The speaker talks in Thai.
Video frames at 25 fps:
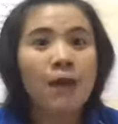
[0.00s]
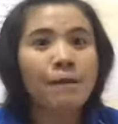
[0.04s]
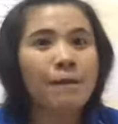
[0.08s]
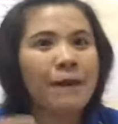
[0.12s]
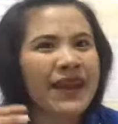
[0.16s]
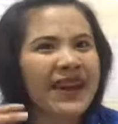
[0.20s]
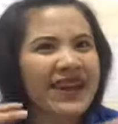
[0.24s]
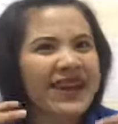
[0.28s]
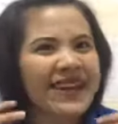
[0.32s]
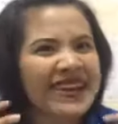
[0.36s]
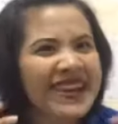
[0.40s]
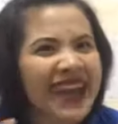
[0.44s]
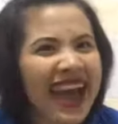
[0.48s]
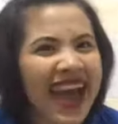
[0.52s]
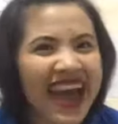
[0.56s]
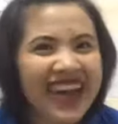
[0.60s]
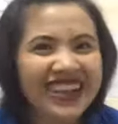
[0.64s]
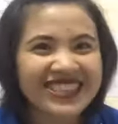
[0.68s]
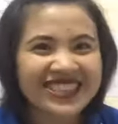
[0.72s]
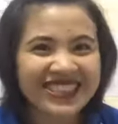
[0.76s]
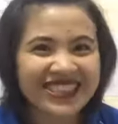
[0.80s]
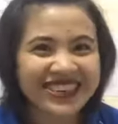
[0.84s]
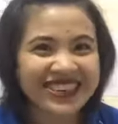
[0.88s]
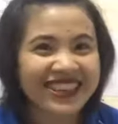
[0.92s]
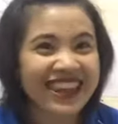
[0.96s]
มันน่า
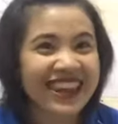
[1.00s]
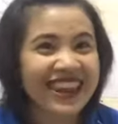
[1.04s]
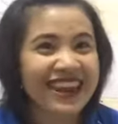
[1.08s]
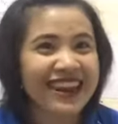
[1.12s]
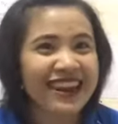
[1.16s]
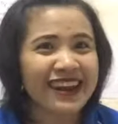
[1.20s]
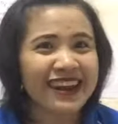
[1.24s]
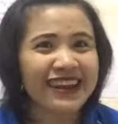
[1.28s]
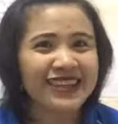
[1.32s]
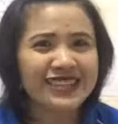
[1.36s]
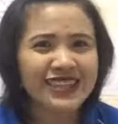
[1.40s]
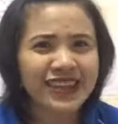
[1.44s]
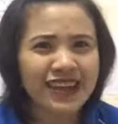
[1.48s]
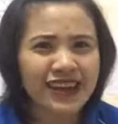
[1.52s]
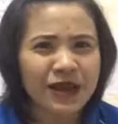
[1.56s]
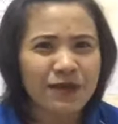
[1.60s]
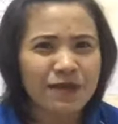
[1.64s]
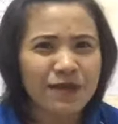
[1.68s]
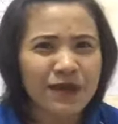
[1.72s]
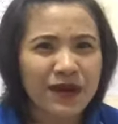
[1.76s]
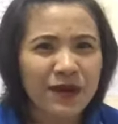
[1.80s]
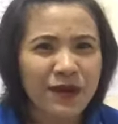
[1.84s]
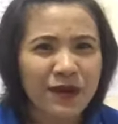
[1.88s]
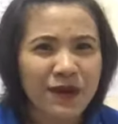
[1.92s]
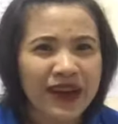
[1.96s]
จะดีนะถ้าฉันได้
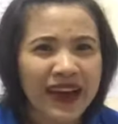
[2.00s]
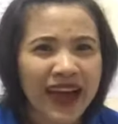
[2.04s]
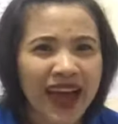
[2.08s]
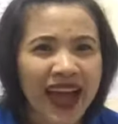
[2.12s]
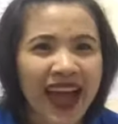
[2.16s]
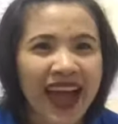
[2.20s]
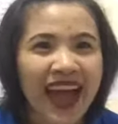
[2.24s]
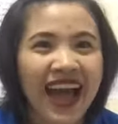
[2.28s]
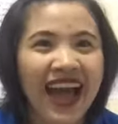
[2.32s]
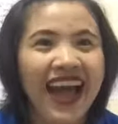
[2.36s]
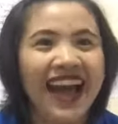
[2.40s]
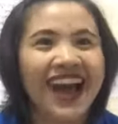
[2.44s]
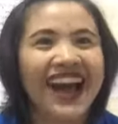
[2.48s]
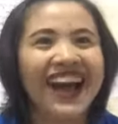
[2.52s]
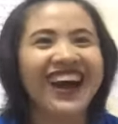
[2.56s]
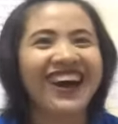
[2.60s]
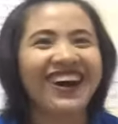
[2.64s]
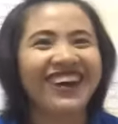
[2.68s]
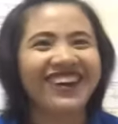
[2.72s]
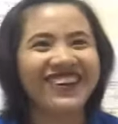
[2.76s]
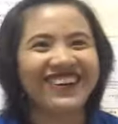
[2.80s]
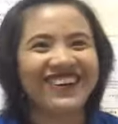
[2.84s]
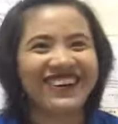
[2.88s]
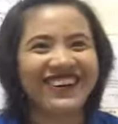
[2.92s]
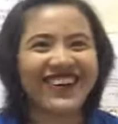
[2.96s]
เป็นหัวหน้าอ้า
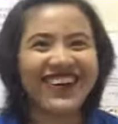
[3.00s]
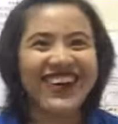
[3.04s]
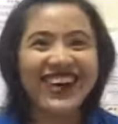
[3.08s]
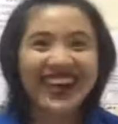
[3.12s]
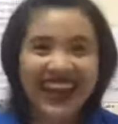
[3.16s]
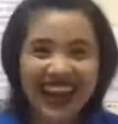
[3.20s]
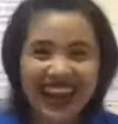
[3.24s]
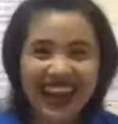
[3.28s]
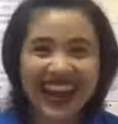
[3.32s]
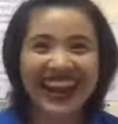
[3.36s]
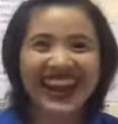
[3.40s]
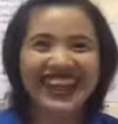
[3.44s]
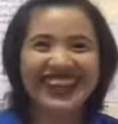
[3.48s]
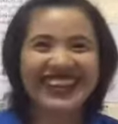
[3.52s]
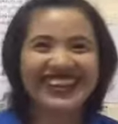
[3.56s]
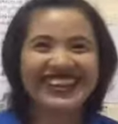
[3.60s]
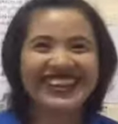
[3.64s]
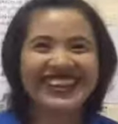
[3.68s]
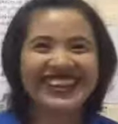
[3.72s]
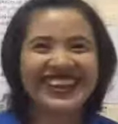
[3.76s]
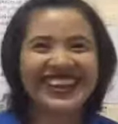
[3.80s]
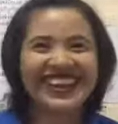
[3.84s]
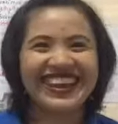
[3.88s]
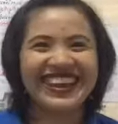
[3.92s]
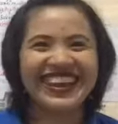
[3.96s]
วอะไรอย่า
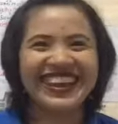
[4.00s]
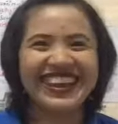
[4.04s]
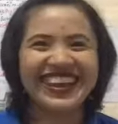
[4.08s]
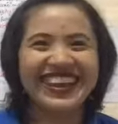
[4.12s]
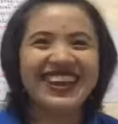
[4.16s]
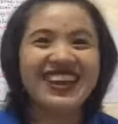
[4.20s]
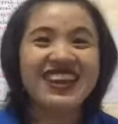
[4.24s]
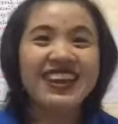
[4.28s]
งเงี้ย